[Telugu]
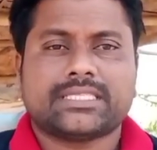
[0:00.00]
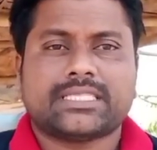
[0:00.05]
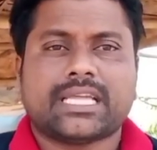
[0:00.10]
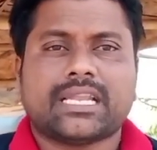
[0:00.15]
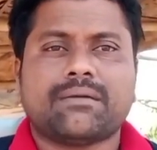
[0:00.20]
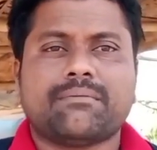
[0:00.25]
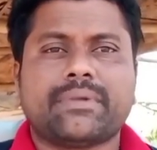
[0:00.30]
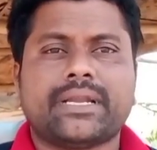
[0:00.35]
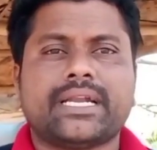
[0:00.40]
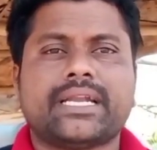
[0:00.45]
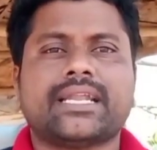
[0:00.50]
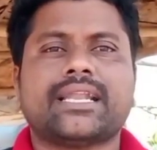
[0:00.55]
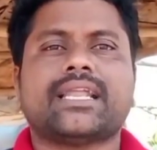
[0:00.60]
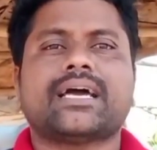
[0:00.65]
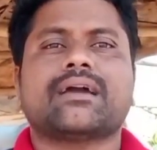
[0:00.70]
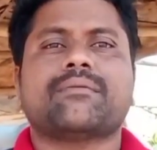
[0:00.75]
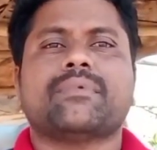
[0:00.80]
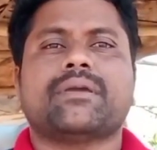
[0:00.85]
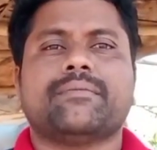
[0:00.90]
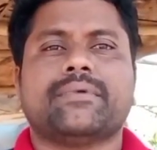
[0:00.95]
సెలబ్రిటీ
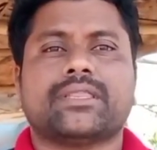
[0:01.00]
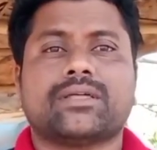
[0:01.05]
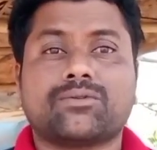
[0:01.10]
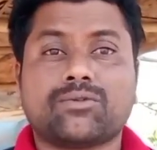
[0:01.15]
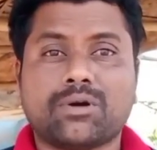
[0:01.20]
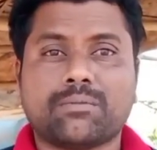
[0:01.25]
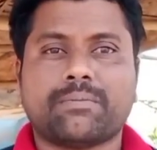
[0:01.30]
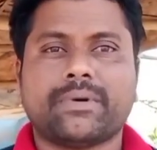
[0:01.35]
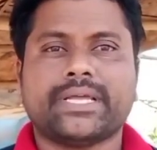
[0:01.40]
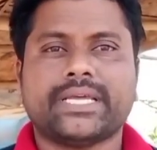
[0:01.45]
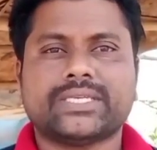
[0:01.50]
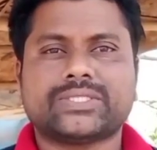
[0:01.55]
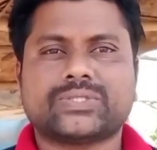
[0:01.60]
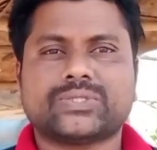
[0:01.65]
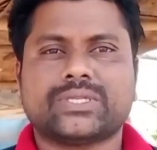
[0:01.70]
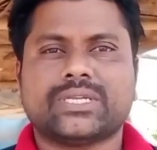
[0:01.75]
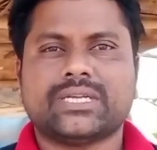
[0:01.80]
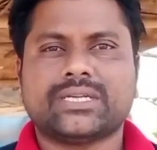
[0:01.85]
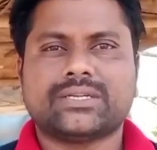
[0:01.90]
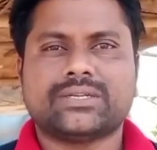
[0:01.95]
లాగా మేమేదో గొప్ప
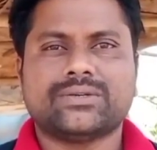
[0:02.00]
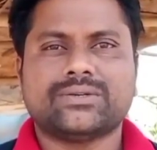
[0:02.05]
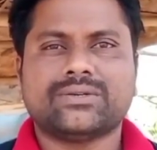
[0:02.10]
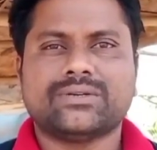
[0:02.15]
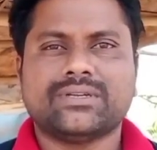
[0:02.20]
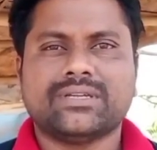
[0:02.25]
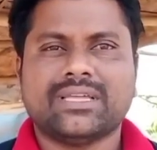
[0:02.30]
చేస్తున్నట్టు